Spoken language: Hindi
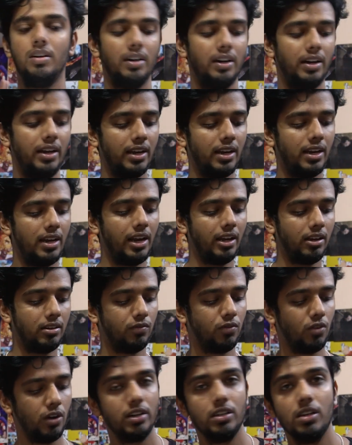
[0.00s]
ठीक है लाइक
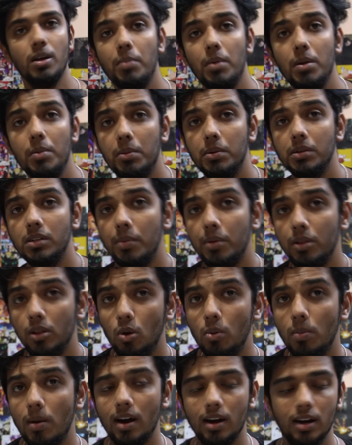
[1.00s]
फॉर एग्जाम्पल मेरे पास यहाँ पे
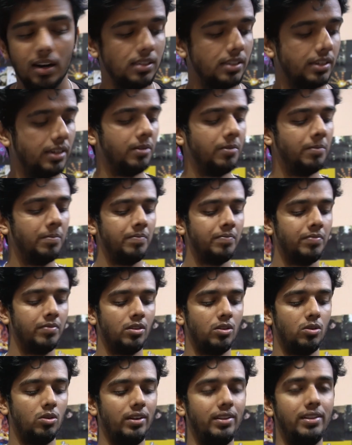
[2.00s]
दो मांगाज हैं
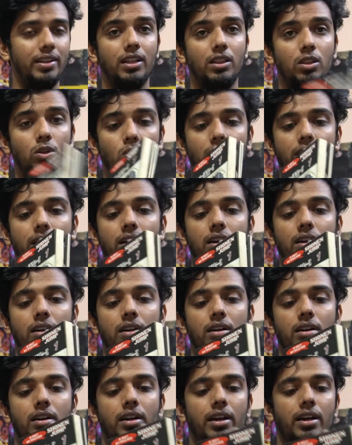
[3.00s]
तो ये डेथ नोट है
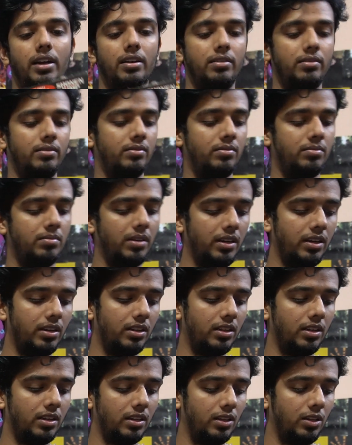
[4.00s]
ठीक है भाई
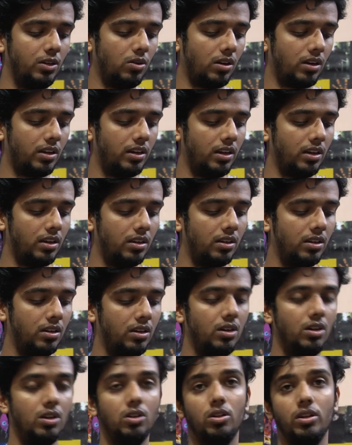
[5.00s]
कितनी गंदी हो रखी है
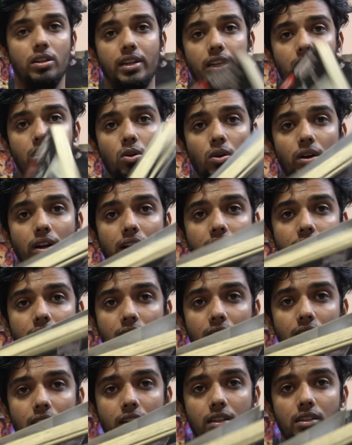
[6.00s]
तो डेथ नोट है
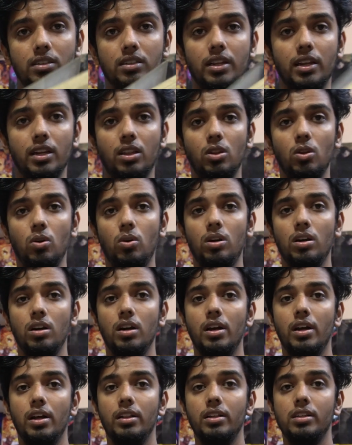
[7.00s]
ठीक है दिस इज डेथ
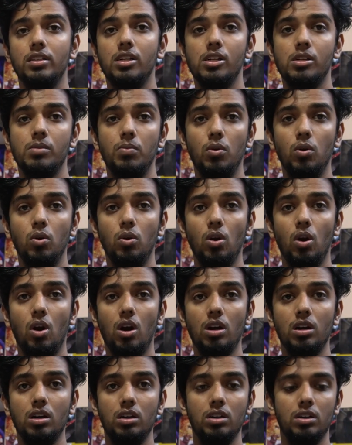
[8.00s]
नोट दिस इज ब्लू
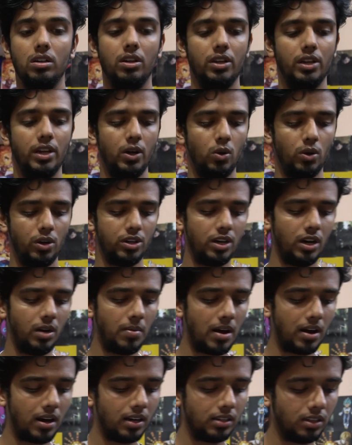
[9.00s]
लॉक ये ओरिजिनल
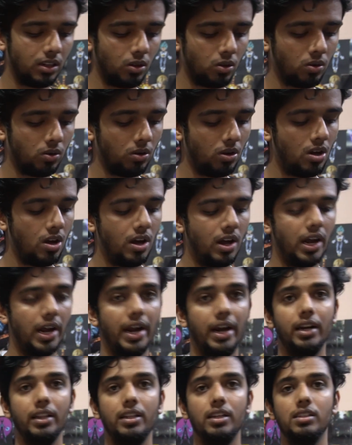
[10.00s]
मांगा था दोनों
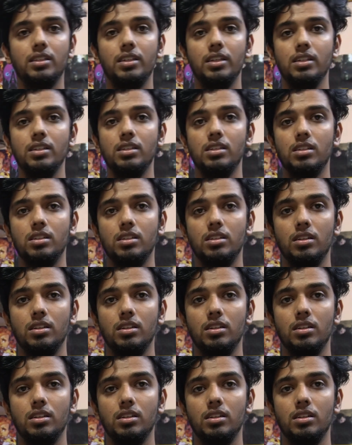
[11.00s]
एंड दिस इज